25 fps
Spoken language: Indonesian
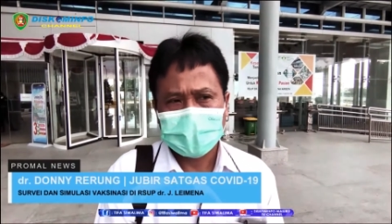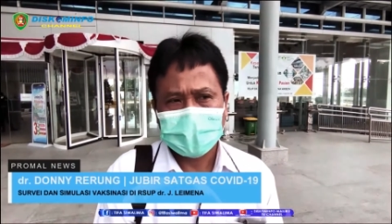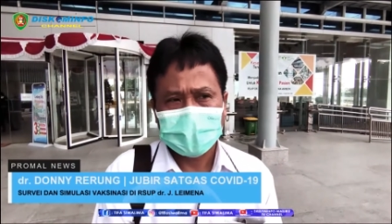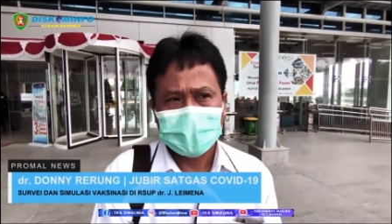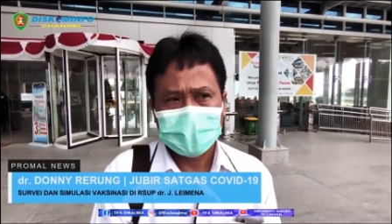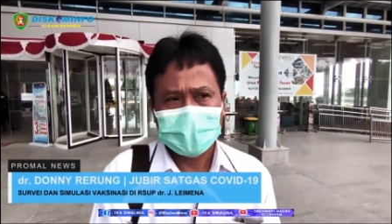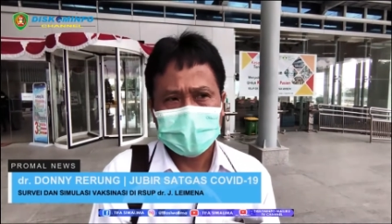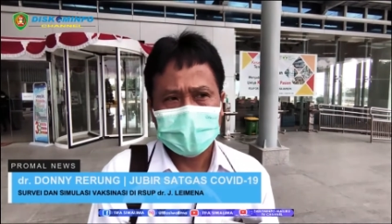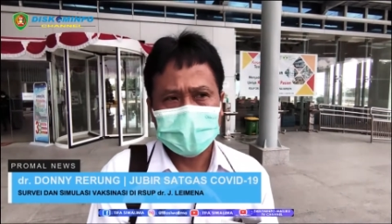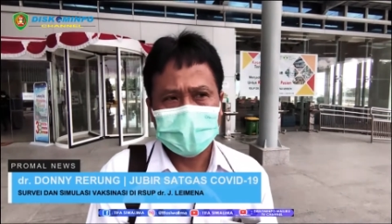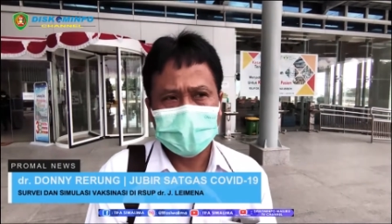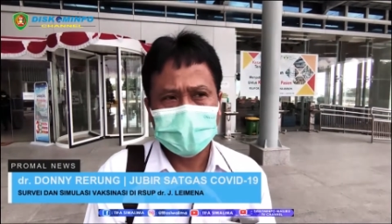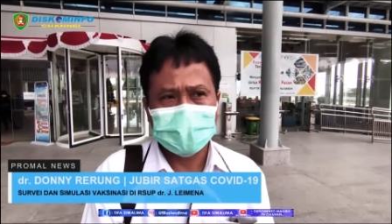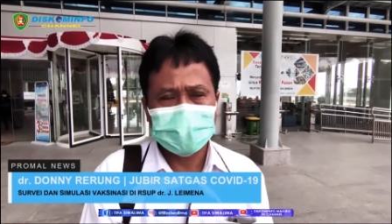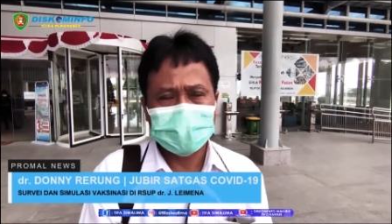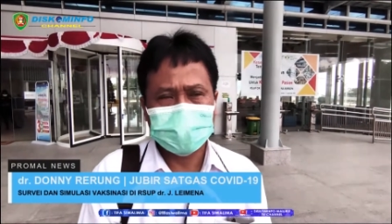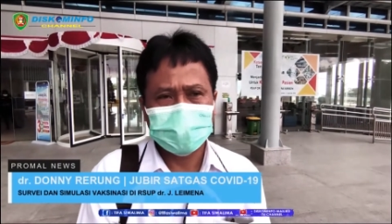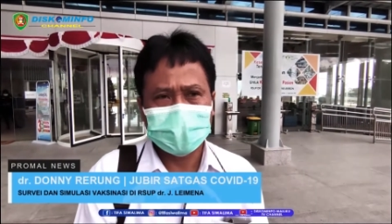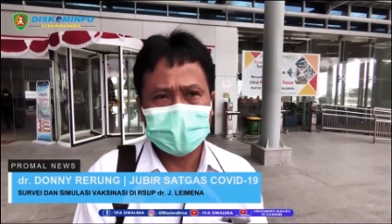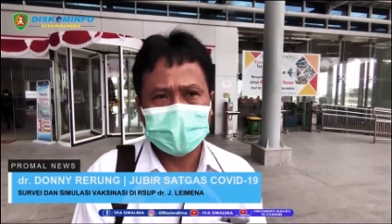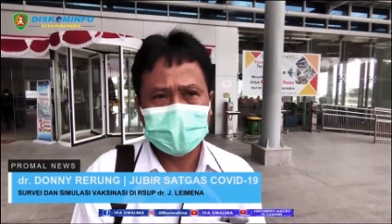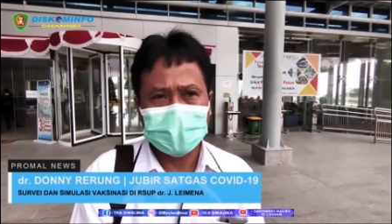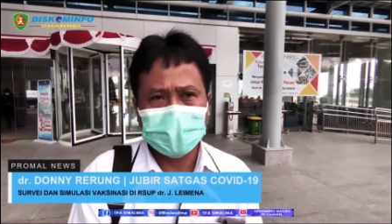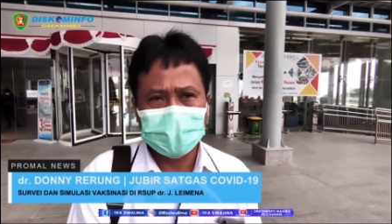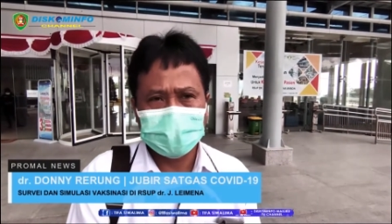Oh ya, seperti
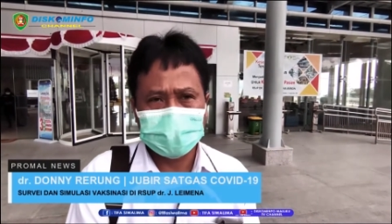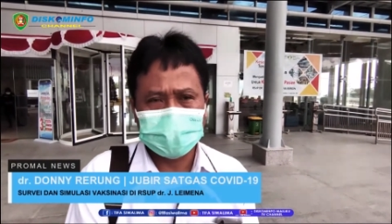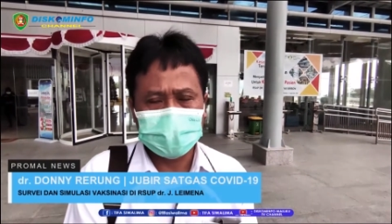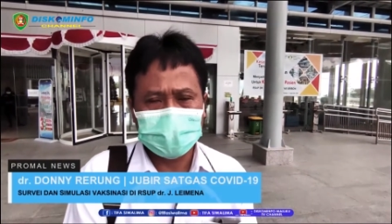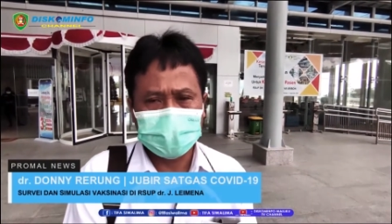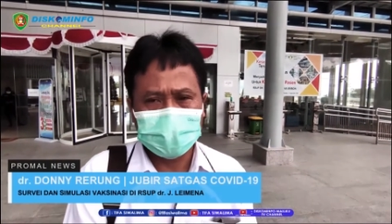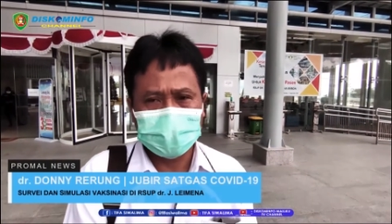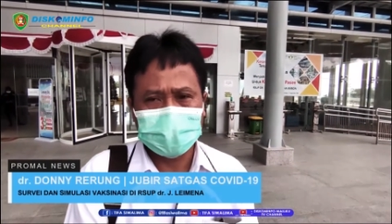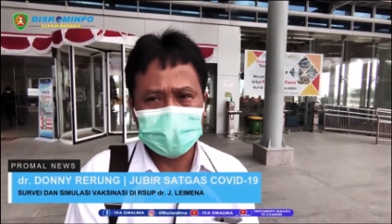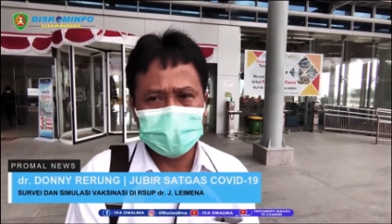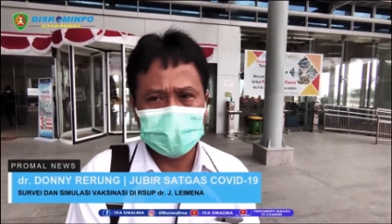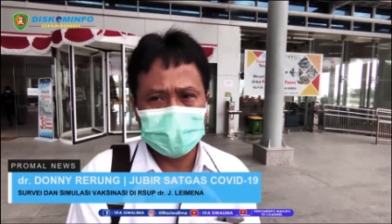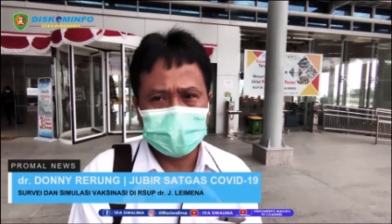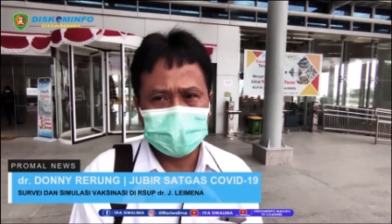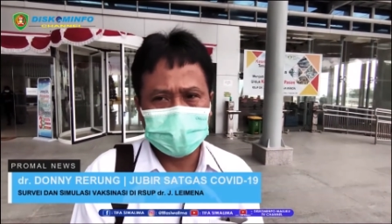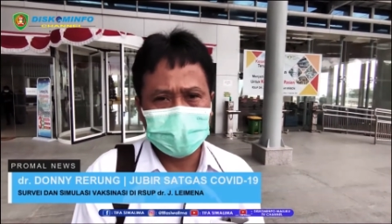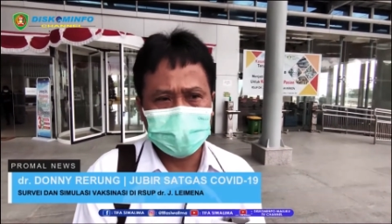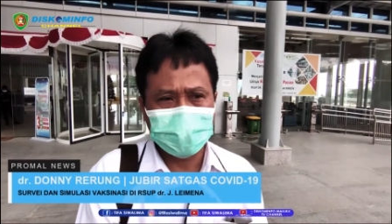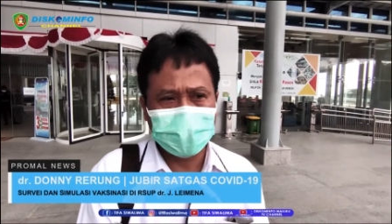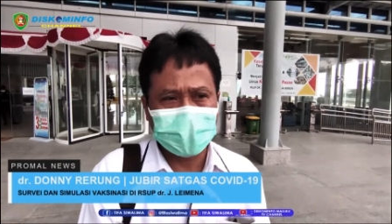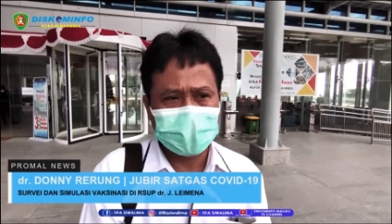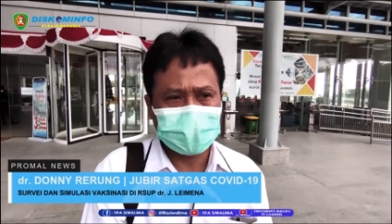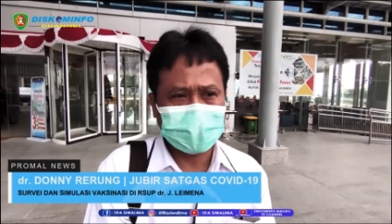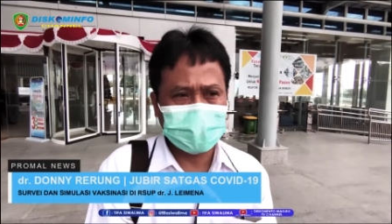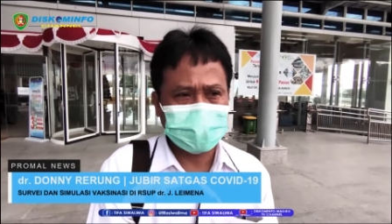yang
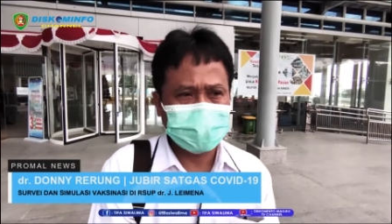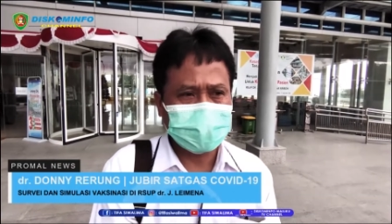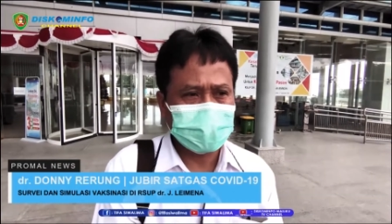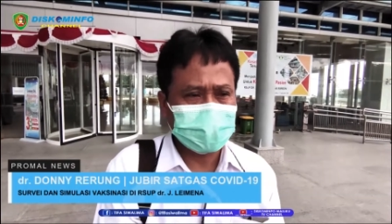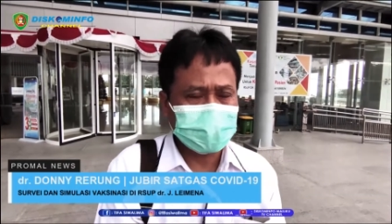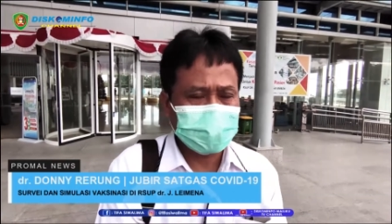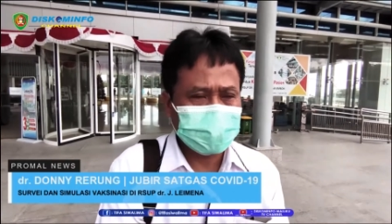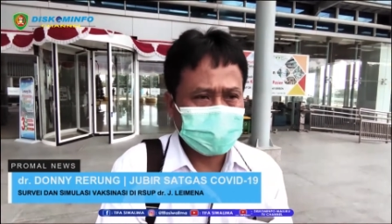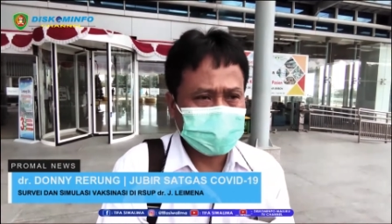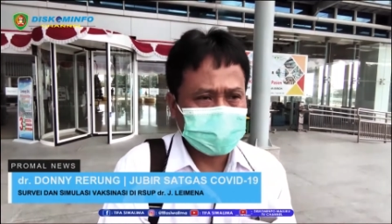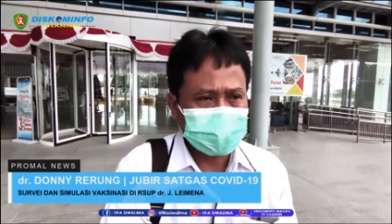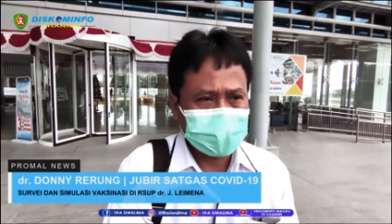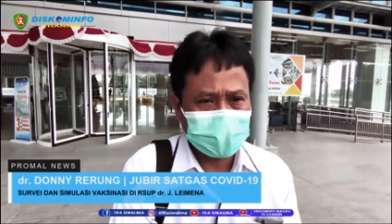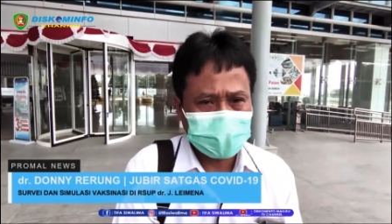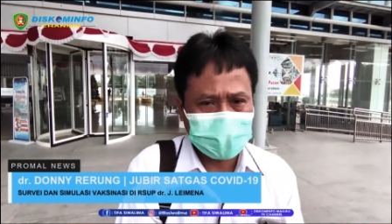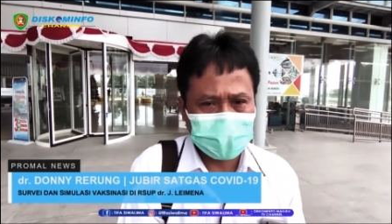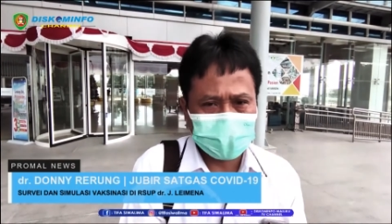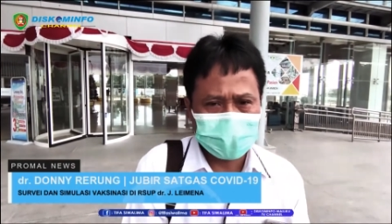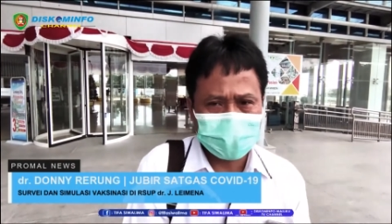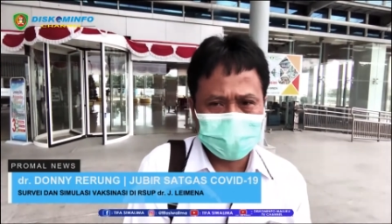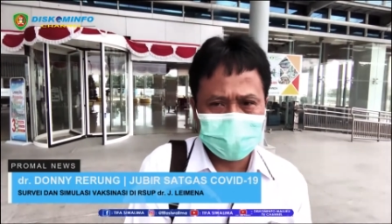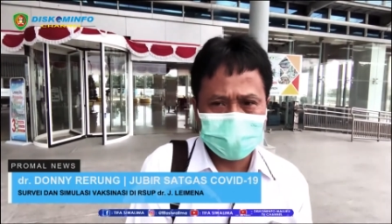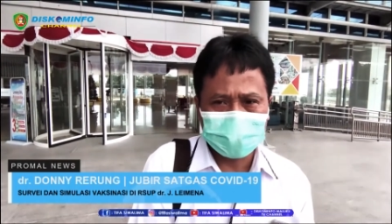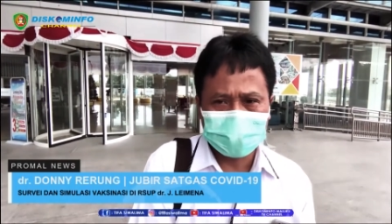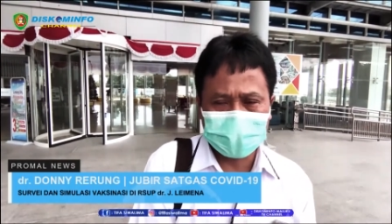digambarkan dari pusat itu
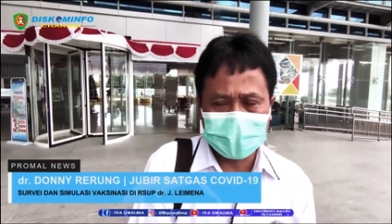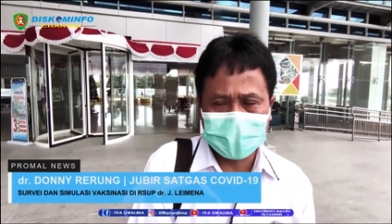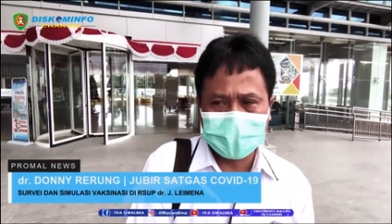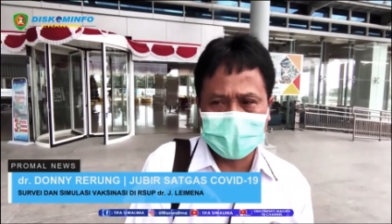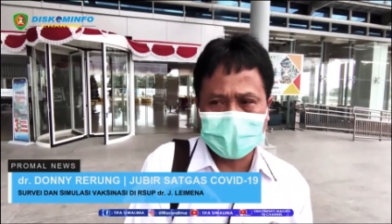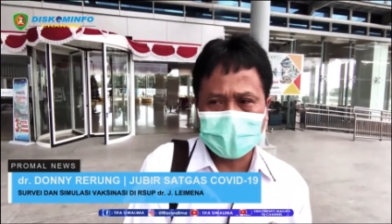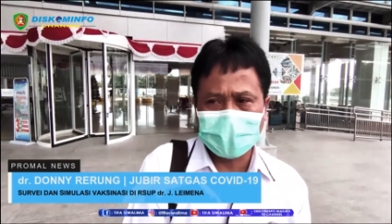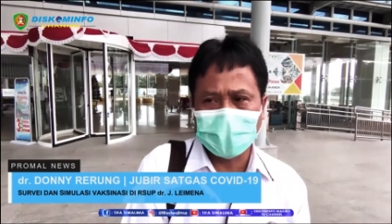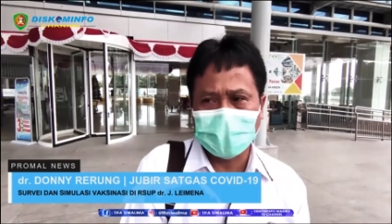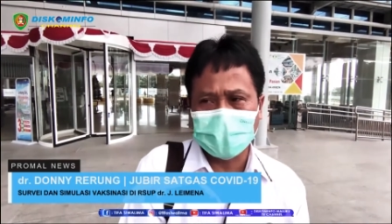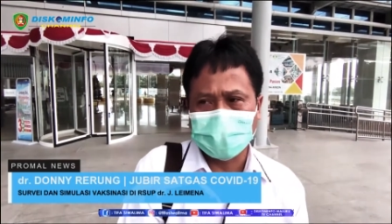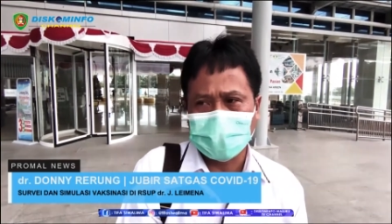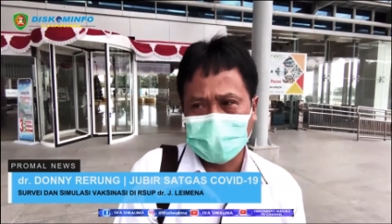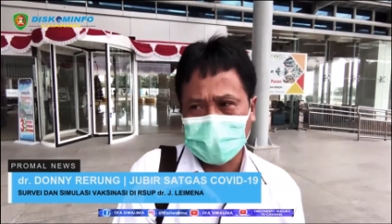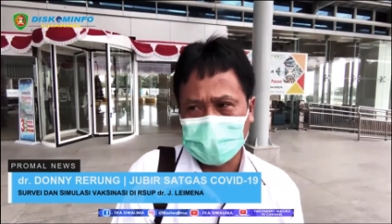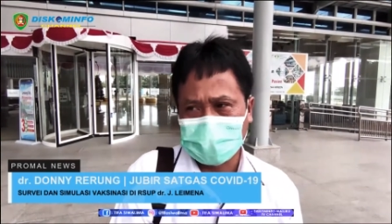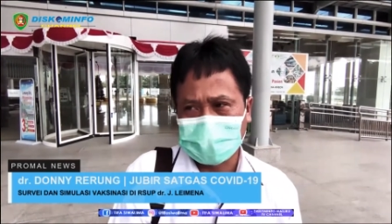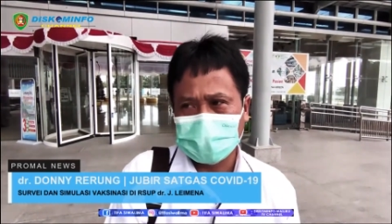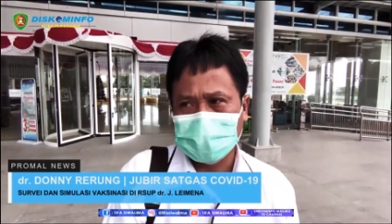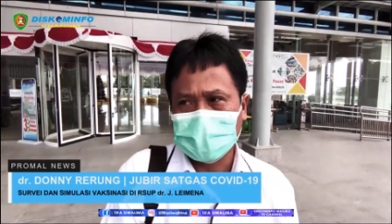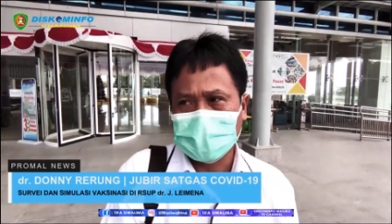tiga kelompok.